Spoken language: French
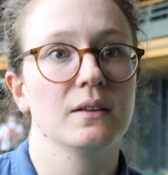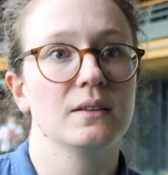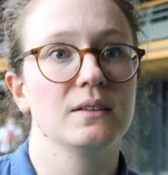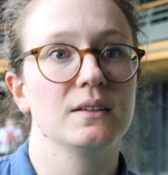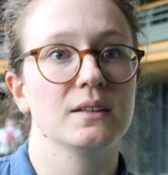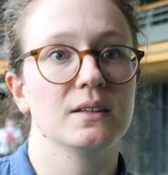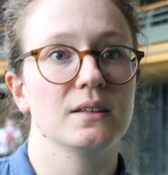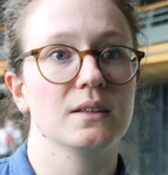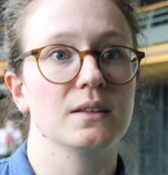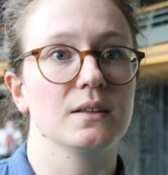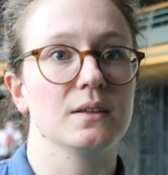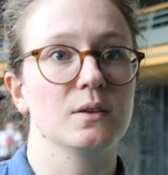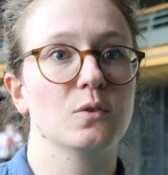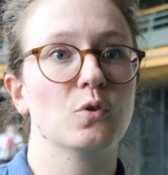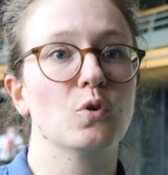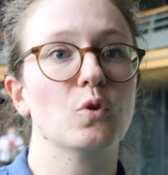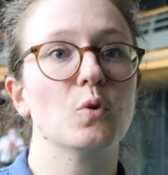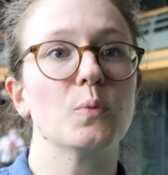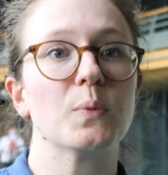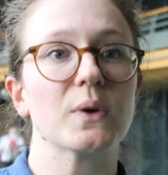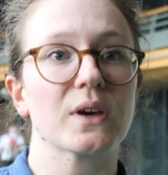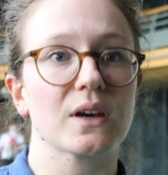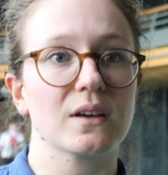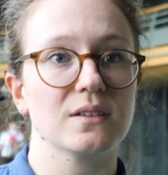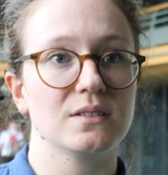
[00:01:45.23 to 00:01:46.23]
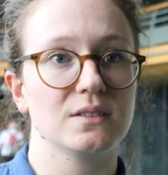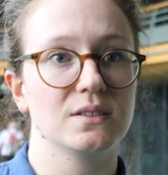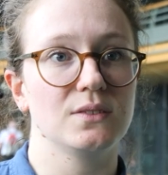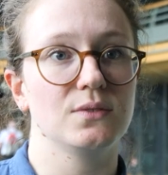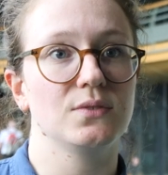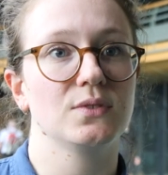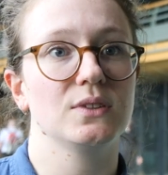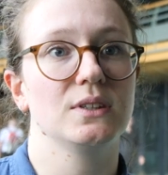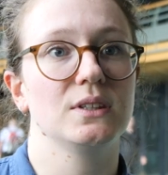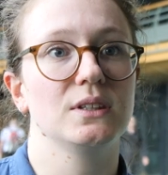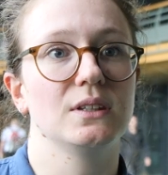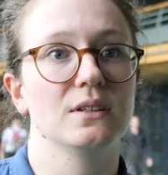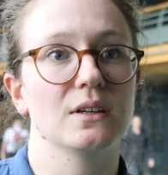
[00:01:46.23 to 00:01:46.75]
des
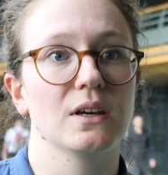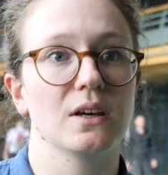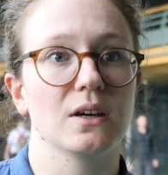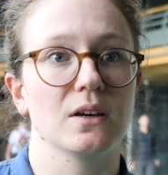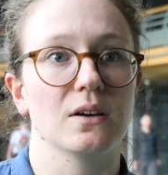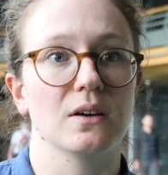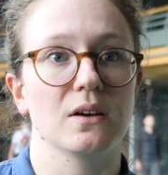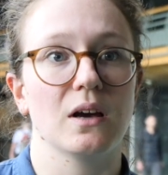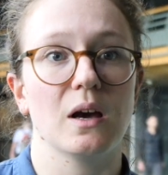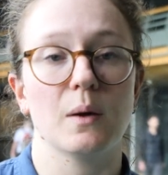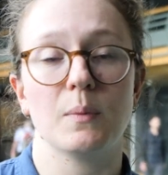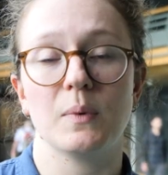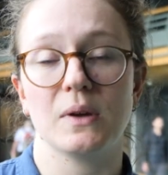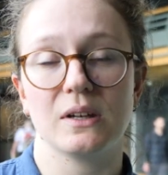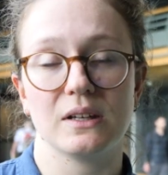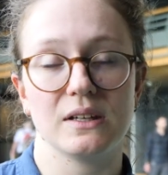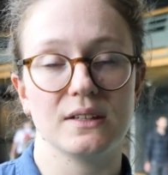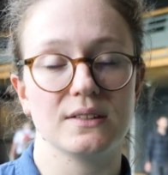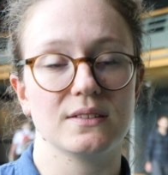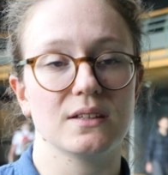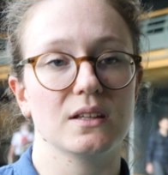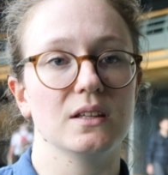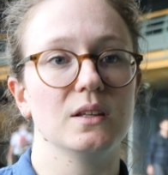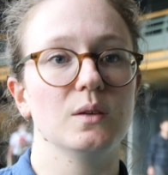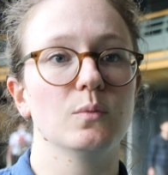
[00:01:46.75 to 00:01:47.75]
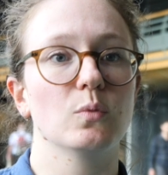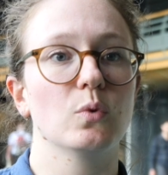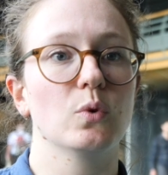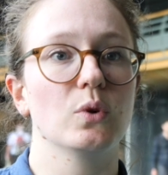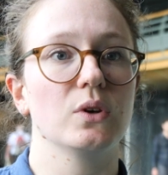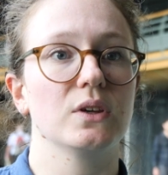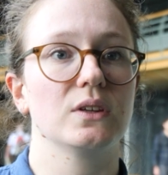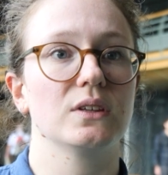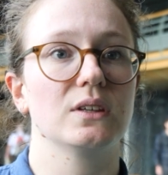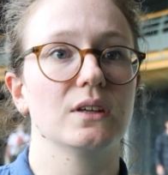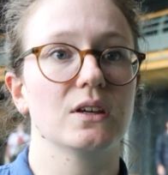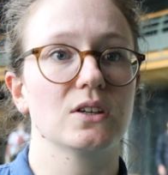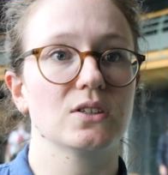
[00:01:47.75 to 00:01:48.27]
coopératives qui euh, abattent les animaux
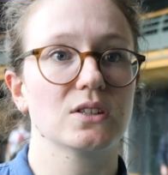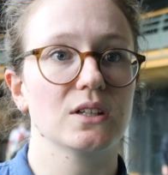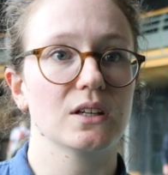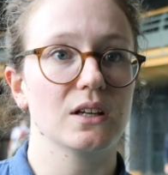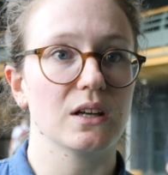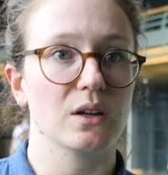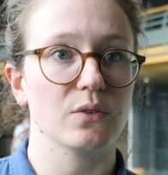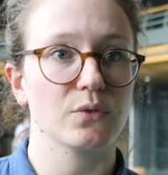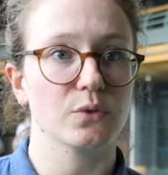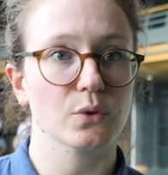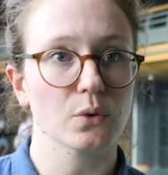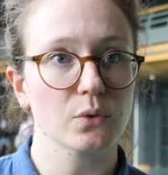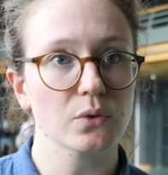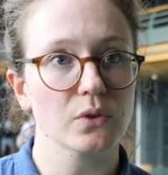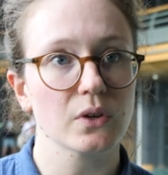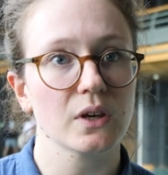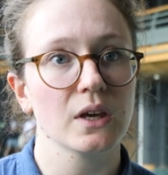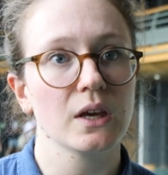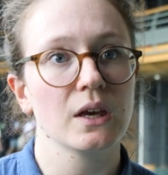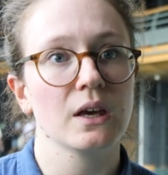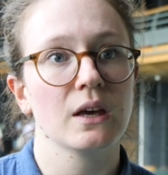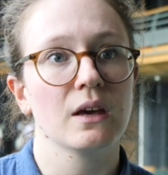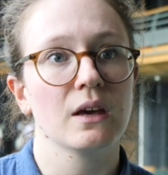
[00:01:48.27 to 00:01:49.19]
et qui achètent la viande.